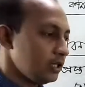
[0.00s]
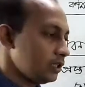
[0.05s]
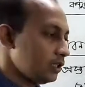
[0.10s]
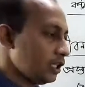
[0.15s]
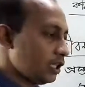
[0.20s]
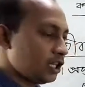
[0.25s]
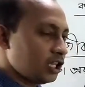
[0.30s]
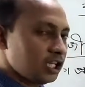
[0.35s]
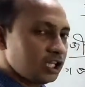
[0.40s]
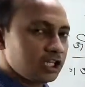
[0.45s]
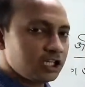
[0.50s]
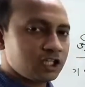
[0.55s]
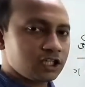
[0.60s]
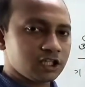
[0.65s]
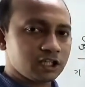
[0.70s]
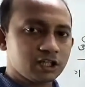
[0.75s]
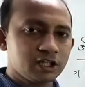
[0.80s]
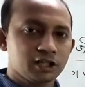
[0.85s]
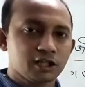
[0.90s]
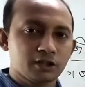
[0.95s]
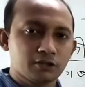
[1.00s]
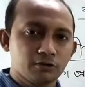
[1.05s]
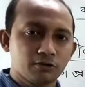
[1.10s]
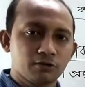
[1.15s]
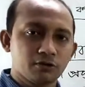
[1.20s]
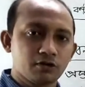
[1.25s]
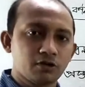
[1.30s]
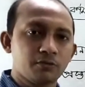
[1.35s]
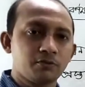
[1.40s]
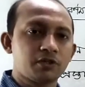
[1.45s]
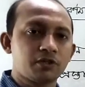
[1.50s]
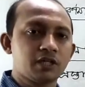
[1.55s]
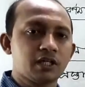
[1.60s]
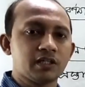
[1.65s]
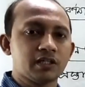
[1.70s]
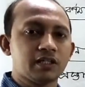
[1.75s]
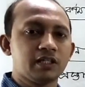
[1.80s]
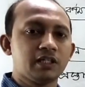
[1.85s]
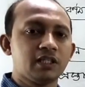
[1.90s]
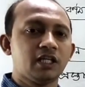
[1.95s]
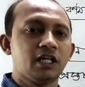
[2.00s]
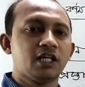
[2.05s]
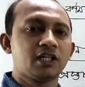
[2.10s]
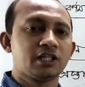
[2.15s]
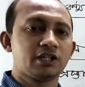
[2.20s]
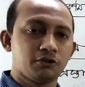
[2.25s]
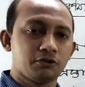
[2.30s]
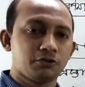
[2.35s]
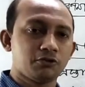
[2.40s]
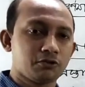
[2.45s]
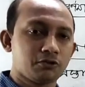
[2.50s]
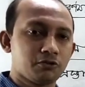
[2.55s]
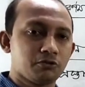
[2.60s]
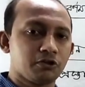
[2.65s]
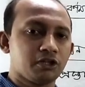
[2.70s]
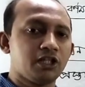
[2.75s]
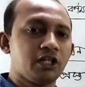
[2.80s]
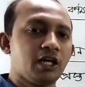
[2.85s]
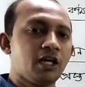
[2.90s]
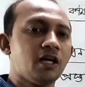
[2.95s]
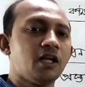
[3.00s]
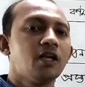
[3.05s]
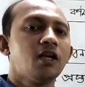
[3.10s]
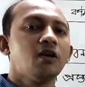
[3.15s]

যে তার শারীরিক কোনো সমস্যা আছে কিনা সে অসুস্থ কিনা